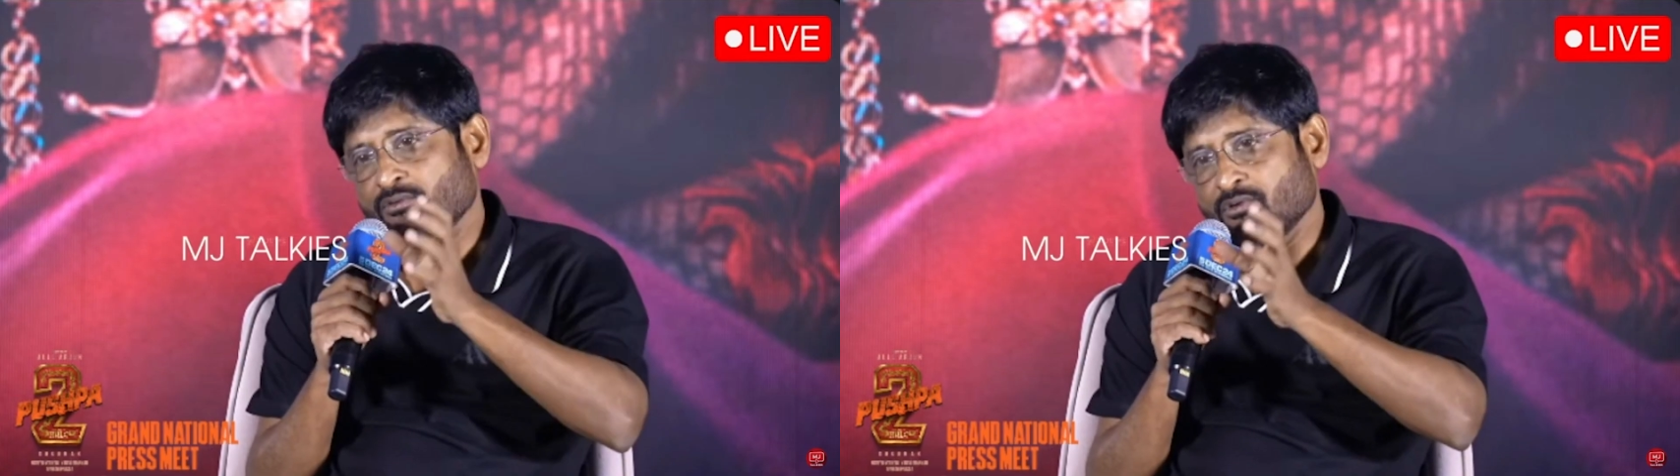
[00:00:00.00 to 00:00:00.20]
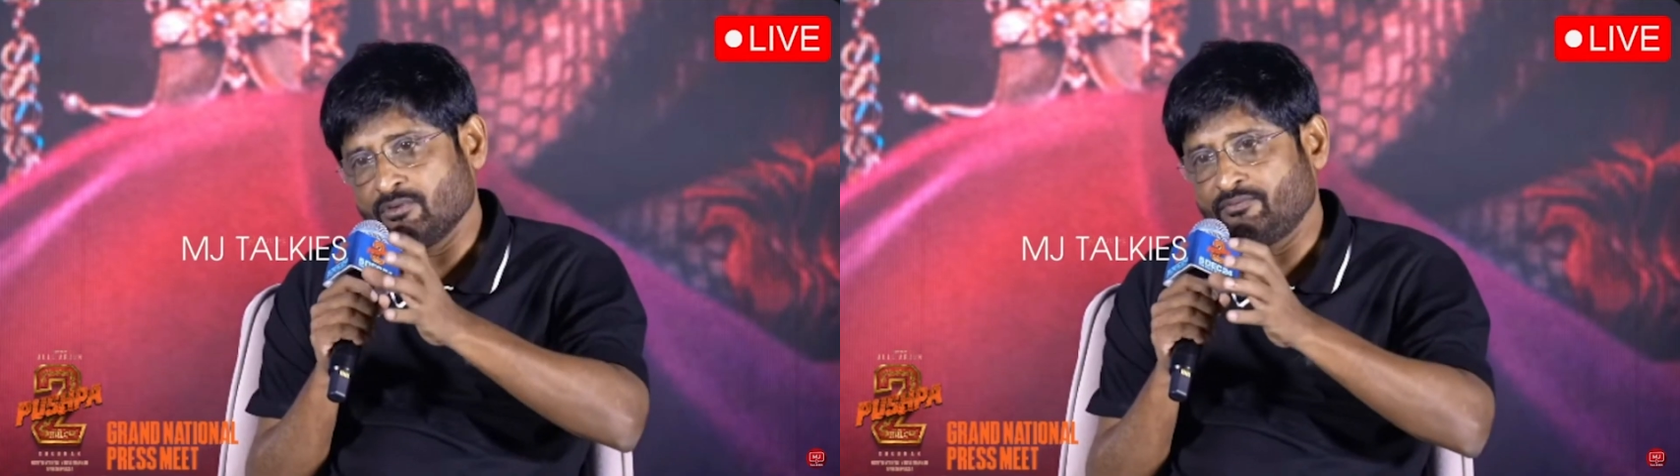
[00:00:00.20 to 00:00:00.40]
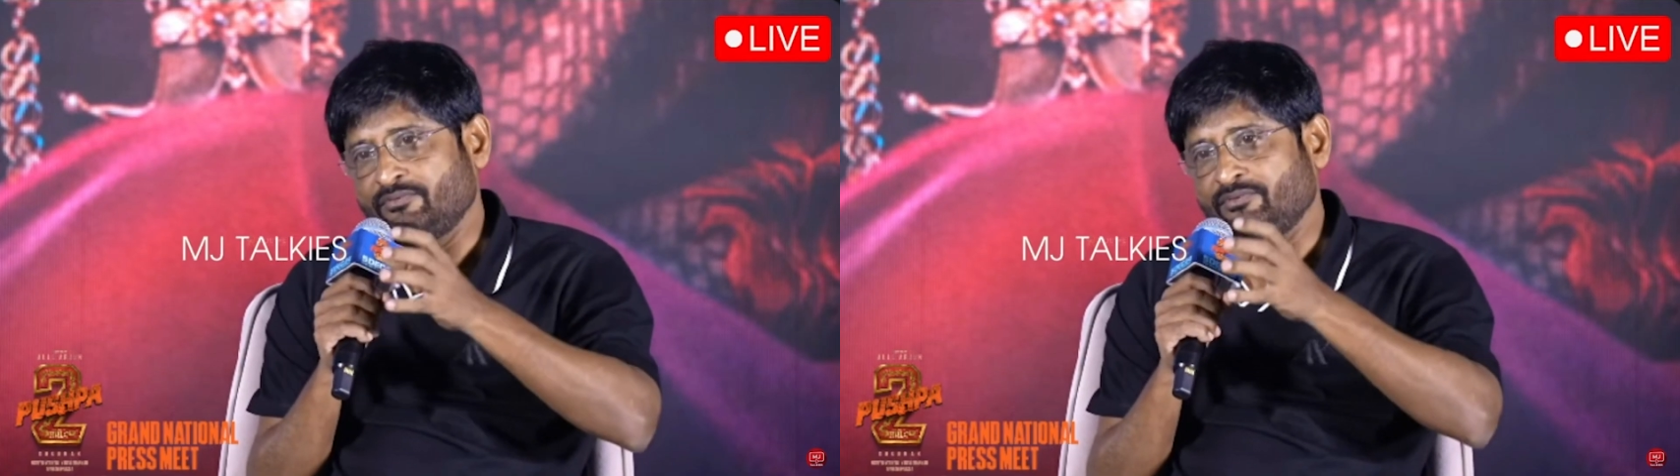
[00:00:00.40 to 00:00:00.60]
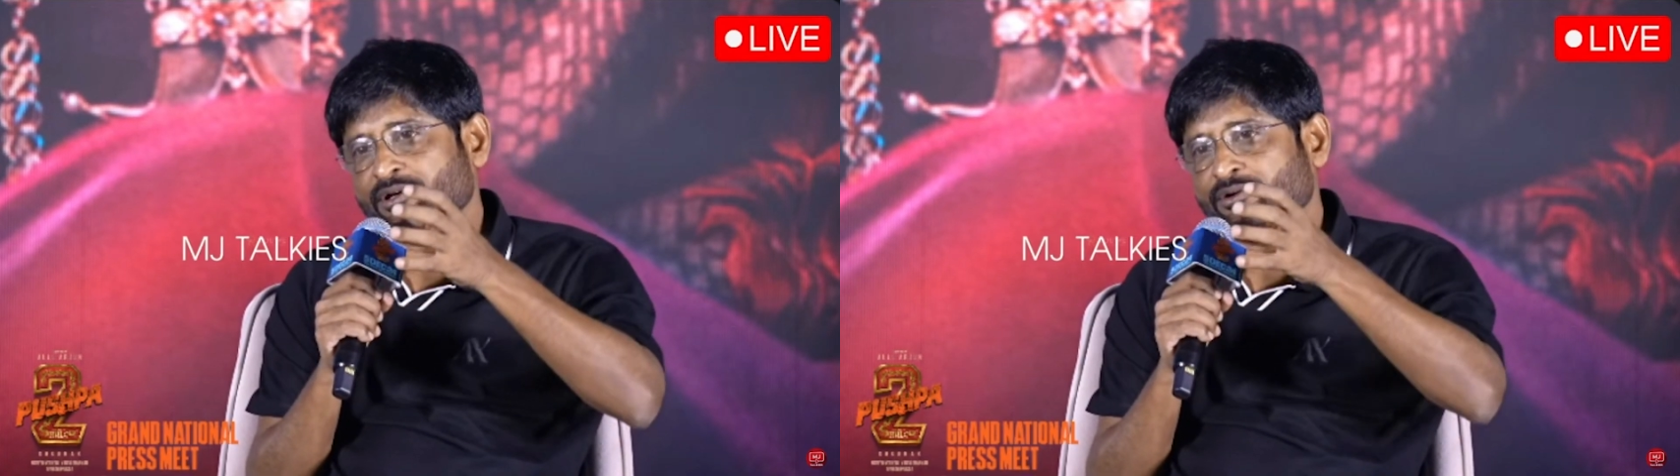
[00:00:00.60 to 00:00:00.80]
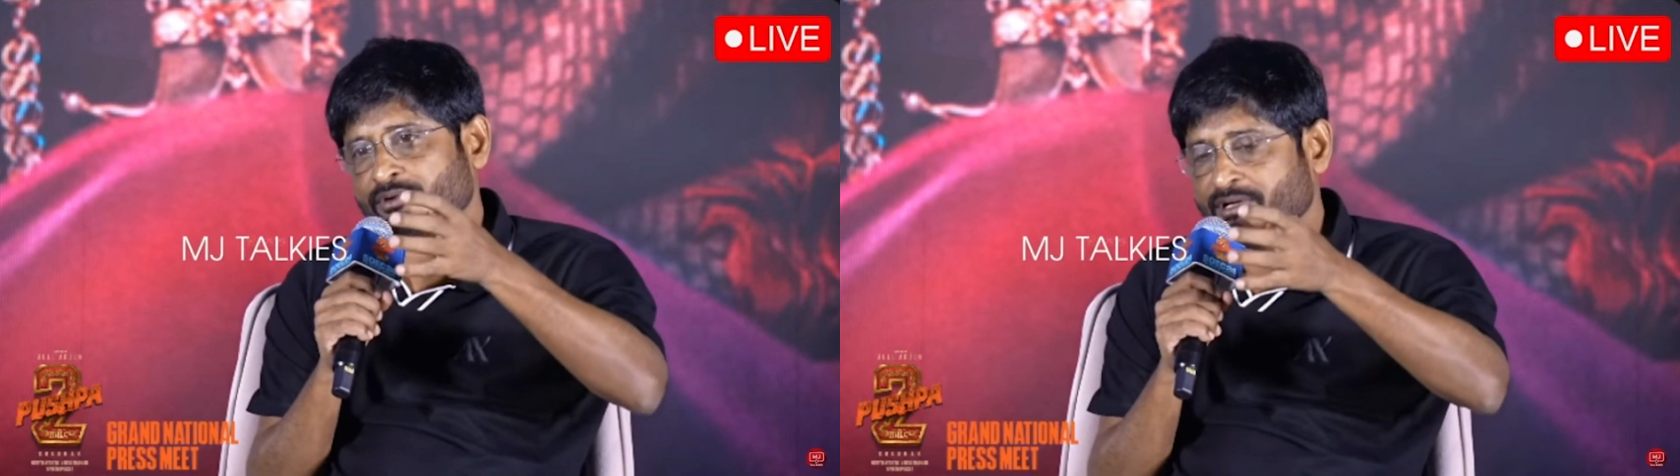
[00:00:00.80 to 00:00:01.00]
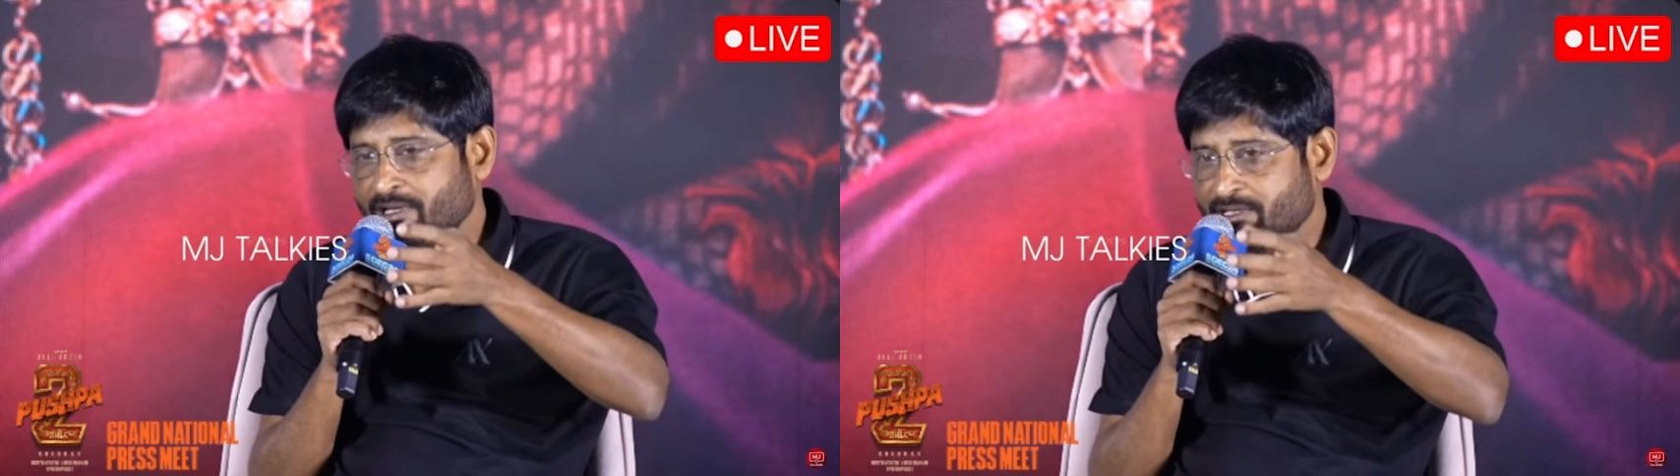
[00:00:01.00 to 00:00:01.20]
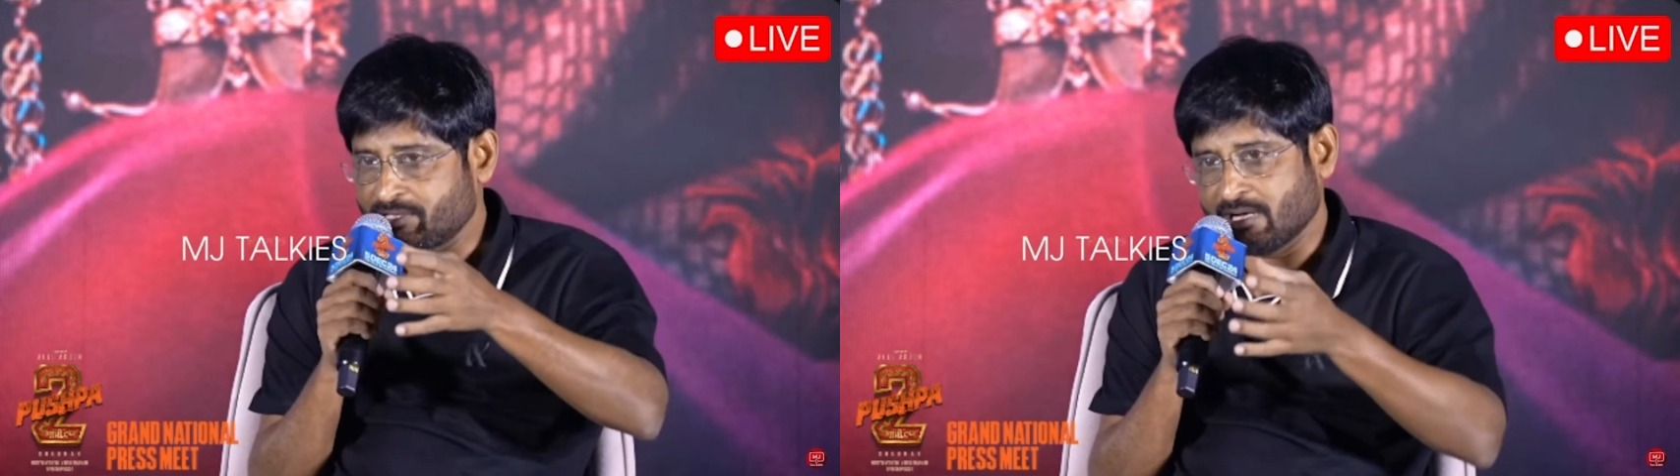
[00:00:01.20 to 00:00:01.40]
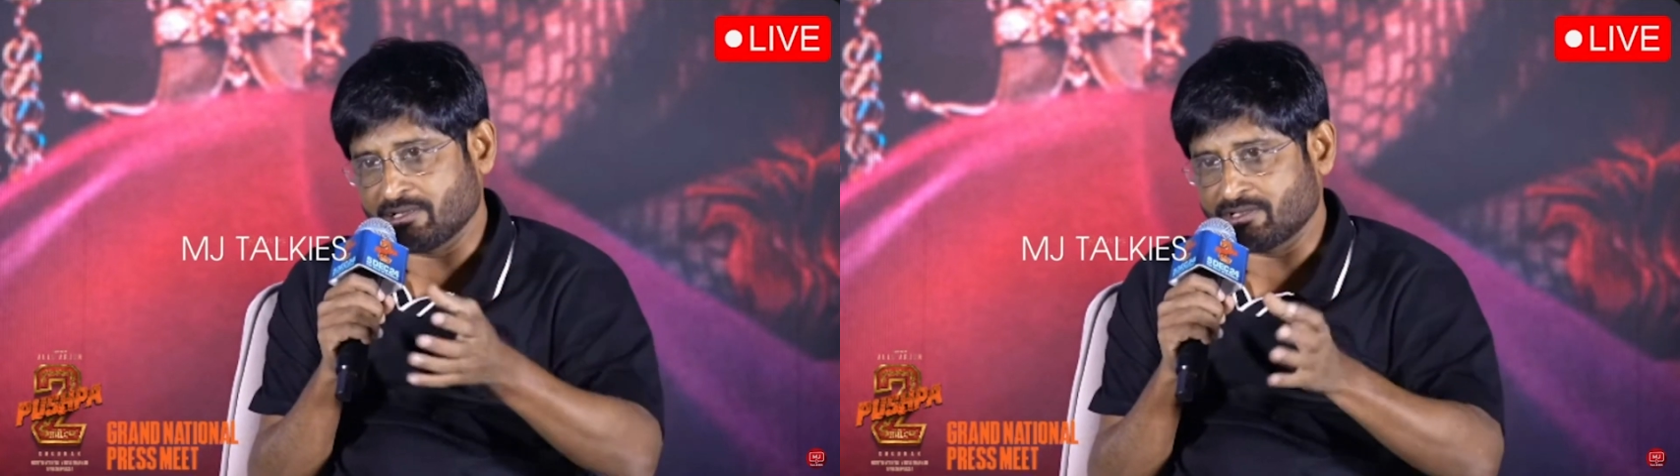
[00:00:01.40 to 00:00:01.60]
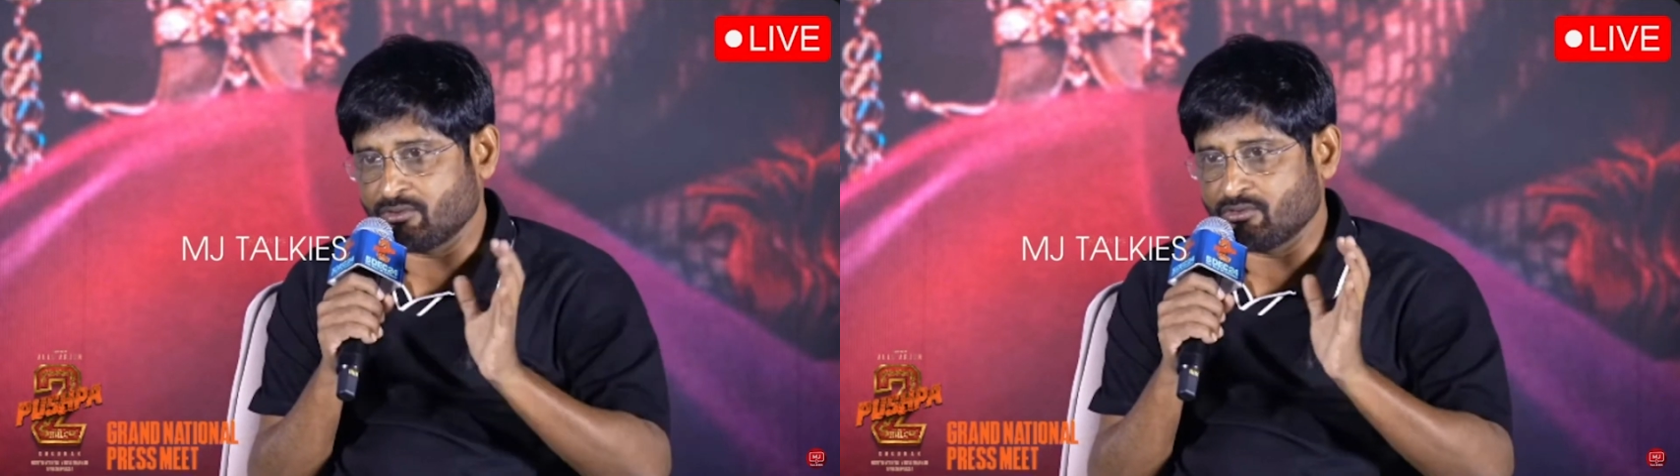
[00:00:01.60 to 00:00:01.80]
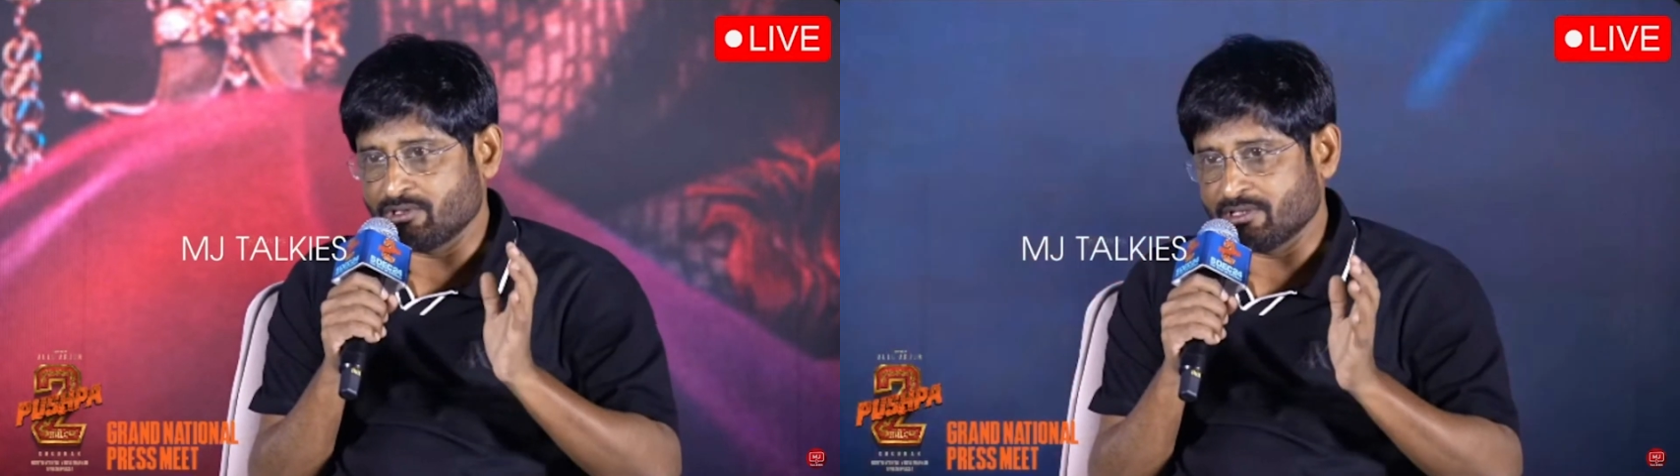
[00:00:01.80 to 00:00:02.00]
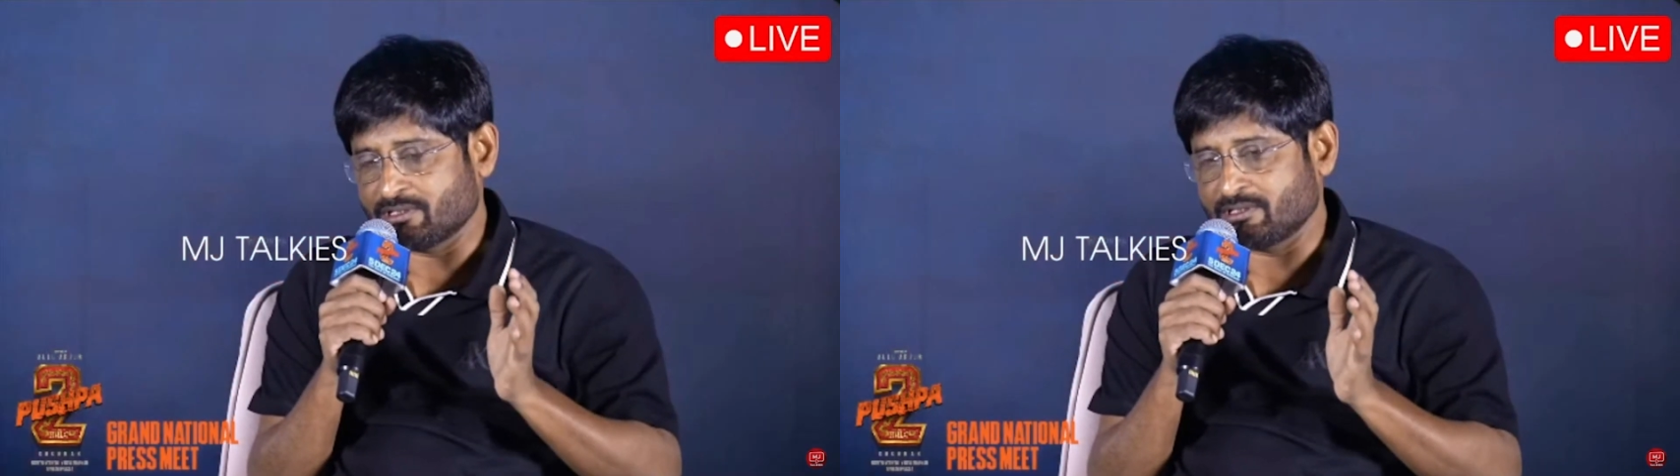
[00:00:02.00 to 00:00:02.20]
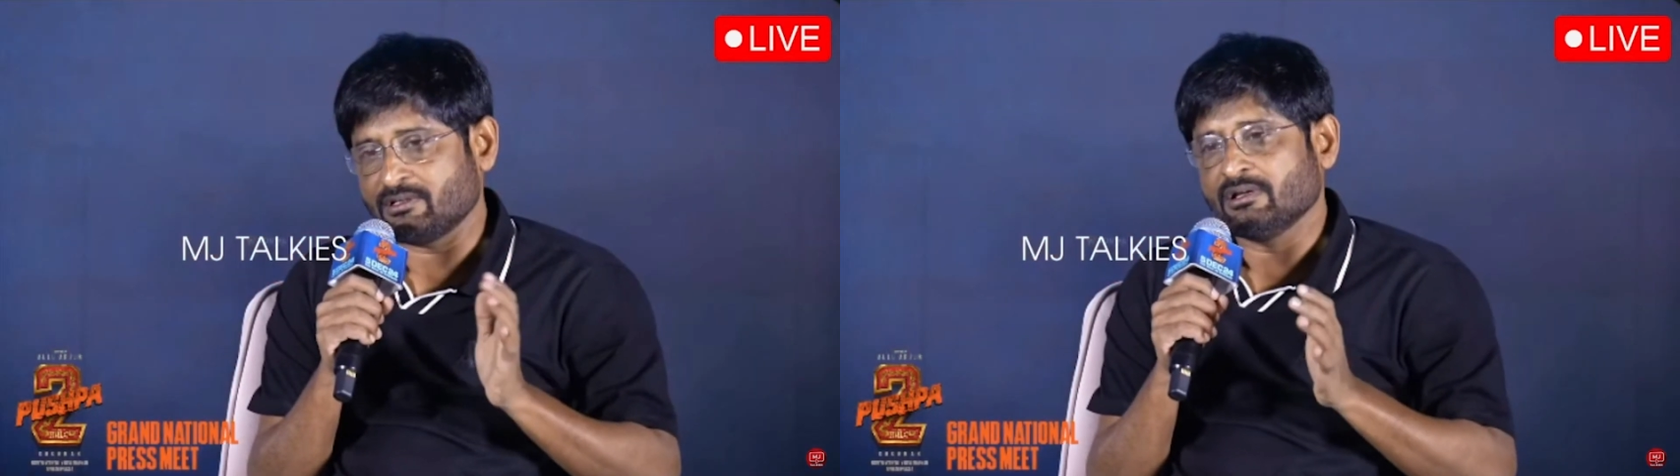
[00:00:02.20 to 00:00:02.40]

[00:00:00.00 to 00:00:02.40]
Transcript: ఒక ఫిఫ్టీన్ ట్వంటీ డేస్ రిహార్సల్ కూడా చేసి